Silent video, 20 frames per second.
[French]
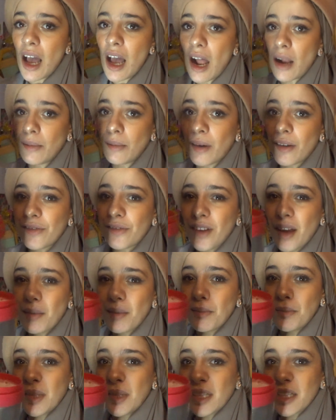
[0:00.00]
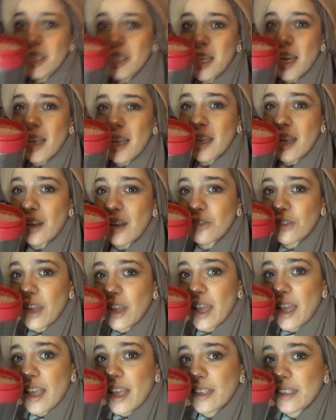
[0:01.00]
Elle m'a fait un milkshake à la
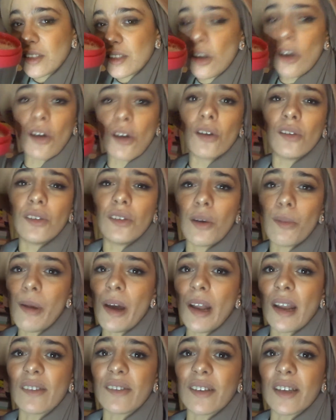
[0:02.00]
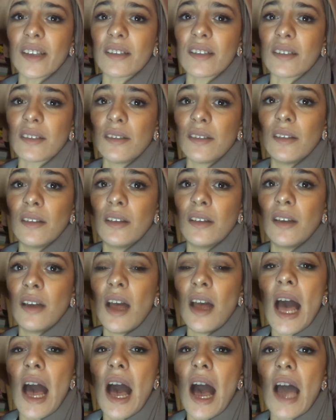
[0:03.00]
fraise. Euh, non, pas à la fraise.
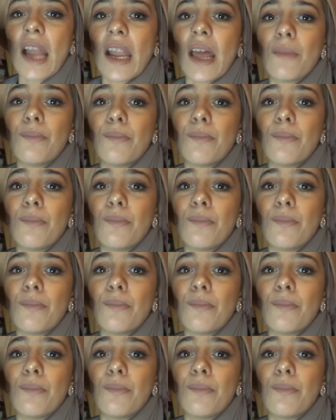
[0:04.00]
À la